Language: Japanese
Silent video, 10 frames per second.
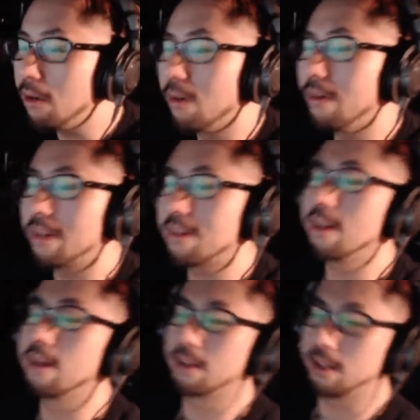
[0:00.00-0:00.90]
俺は好き
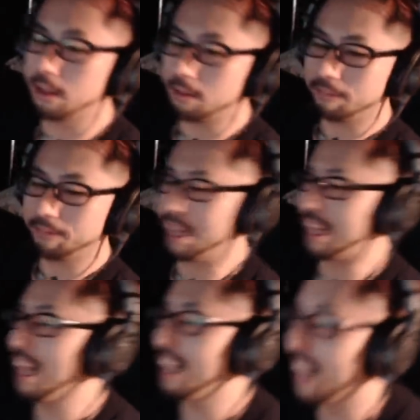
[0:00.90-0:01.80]
だった。な、
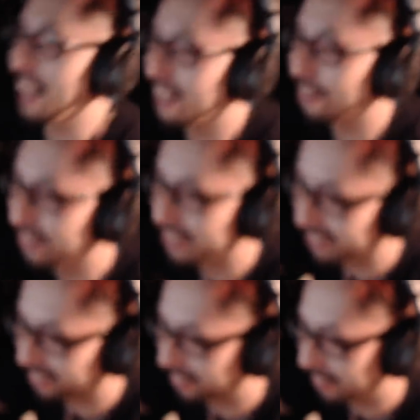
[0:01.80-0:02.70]
なに、どうし
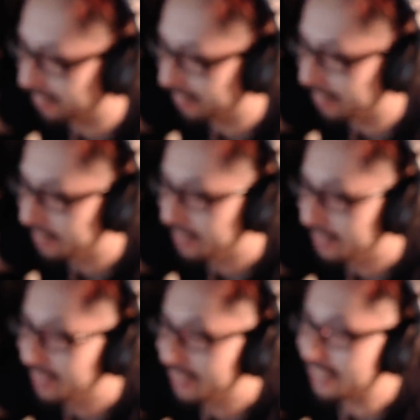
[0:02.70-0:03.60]
たの？
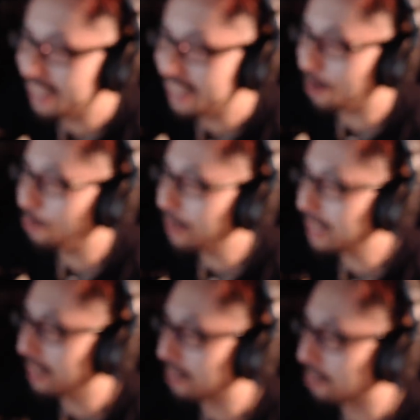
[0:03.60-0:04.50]
今終わっ
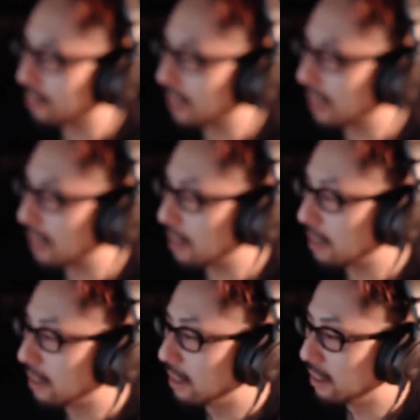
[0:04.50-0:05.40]
たでしょ、綺麗に。
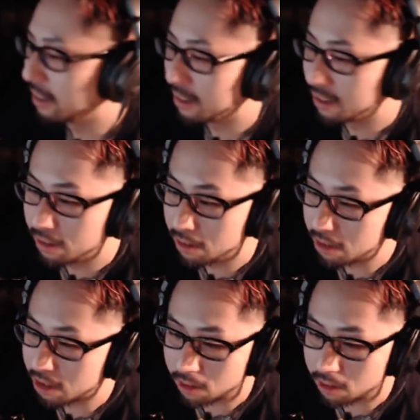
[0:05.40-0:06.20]
どうした